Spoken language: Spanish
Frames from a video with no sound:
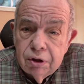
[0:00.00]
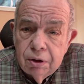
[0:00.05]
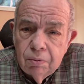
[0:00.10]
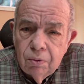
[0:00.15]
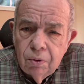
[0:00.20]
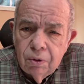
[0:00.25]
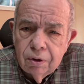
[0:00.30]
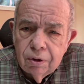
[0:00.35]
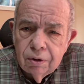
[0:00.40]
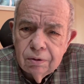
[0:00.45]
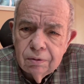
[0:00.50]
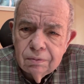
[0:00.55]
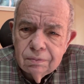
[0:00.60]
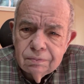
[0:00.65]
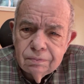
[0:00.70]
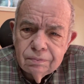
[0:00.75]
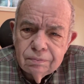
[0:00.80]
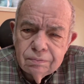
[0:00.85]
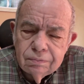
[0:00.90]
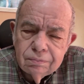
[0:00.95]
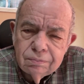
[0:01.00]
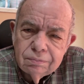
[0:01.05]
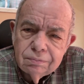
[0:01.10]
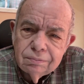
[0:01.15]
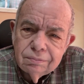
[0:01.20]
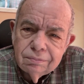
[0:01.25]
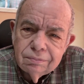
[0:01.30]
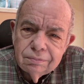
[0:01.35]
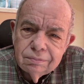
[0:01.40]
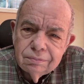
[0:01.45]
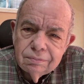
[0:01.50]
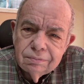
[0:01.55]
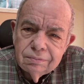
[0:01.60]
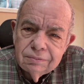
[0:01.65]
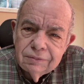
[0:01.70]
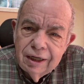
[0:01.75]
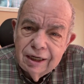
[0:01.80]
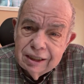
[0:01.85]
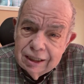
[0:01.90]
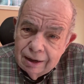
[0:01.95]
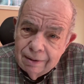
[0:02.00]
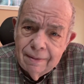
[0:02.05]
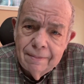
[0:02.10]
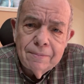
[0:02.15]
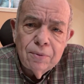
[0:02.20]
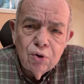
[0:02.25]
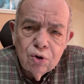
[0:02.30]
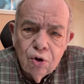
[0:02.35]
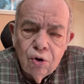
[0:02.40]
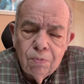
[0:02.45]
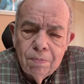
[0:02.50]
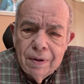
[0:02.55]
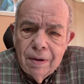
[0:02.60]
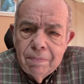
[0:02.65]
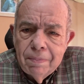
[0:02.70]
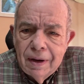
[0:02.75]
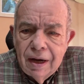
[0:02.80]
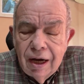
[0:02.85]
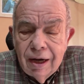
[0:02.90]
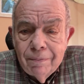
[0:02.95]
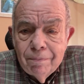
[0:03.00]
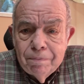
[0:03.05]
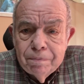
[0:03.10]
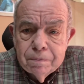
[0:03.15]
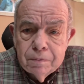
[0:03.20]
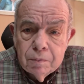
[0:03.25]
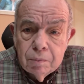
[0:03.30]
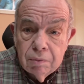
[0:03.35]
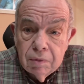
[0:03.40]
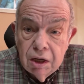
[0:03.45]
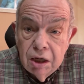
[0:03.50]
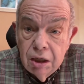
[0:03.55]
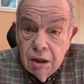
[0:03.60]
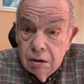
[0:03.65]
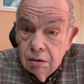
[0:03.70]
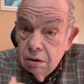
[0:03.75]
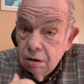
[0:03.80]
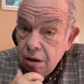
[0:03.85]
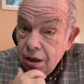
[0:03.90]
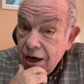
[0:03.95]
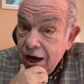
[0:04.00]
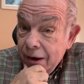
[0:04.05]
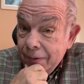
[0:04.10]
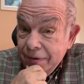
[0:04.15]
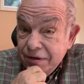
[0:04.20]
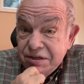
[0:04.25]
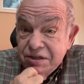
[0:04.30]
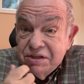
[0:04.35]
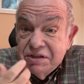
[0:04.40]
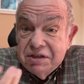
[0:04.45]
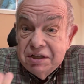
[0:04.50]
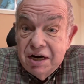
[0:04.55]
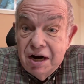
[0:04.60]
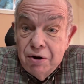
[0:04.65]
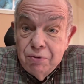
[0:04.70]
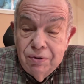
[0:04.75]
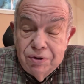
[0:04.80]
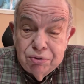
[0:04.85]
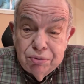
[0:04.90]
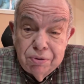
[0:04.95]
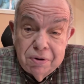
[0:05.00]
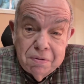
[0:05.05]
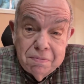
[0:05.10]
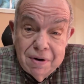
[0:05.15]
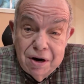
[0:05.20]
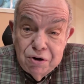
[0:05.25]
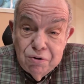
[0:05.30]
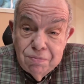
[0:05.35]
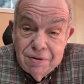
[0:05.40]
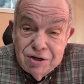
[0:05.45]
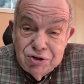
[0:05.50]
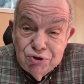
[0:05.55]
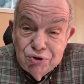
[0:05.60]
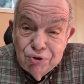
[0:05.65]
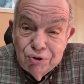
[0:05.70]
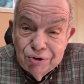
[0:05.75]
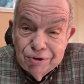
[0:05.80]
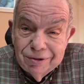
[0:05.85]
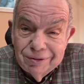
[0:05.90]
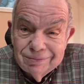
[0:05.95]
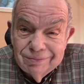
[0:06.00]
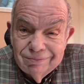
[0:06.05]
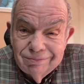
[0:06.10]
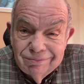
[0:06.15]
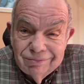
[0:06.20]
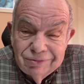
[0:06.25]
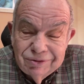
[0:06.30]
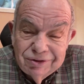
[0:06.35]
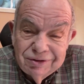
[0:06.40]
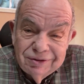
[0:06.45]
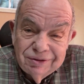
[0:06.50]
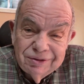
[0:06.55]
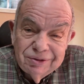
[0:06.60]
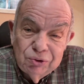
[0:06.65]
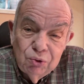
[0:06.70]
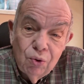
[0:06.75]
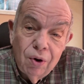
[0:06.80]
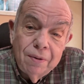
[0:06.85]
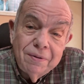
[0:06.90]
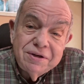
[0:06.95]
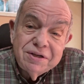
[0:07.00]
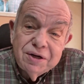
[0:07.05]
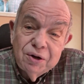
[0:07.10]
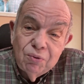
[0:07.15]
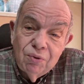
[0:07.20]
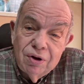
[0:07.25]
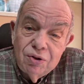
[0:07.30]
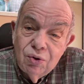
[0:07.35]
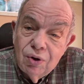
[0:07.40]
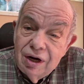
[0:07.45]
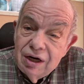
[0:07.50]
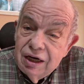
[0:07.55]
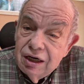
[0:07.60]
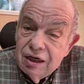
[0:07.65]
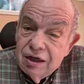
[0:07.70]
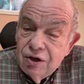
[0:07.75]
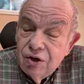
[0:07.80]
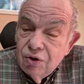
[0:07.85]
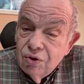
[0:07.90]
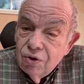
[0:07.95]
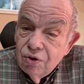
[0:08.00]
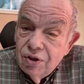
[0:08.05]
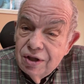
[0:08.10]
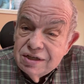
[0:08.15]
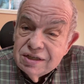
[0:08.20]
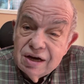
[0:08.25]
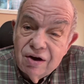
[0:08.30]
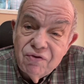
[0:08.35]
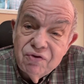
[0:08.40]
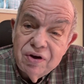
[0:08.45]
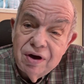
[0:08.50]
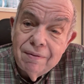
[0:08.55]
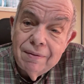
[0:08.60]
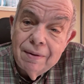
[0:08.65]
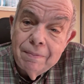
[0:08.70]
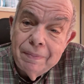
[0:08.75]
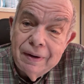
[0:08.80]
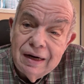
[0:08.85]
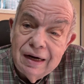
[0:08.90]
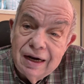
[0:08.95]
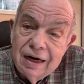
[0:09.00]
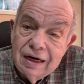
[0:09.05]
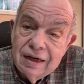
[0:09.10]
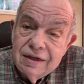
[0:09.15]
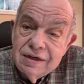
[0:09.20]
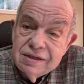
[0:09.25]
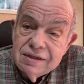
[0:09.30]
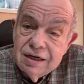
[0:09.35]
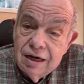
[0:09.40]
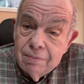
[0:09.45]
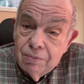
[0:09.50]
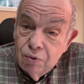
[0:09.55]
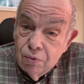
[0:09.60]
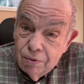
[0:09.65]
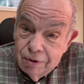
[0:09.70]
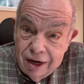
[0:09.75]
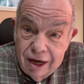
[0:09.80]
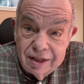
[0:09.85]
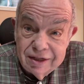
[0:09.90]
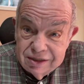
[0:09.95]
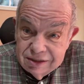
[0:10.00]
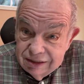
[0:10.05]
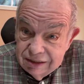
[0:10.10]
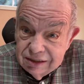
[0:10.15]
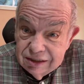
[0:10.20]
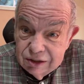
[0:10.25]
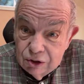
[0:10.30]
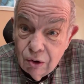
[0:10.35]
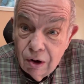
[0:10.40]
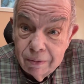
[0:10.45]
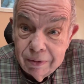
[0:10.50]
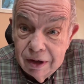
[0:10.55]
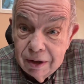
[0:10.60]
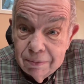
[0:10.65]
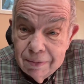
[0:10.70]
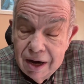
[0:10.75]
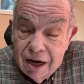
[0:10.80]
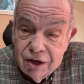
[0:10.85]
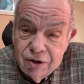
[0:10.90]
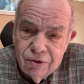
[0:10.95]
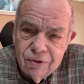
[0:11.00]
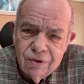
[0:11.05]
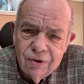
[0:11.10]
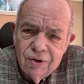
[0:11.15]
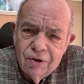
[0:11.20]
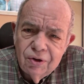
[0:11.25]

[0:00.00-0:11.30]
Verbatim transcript: temor. Estábamos con papá. A veces era nuestro hermano mayor. O a veces cuando alguien nos desafiaba a pelear le decíamos, voy a decírselo a mi hermano,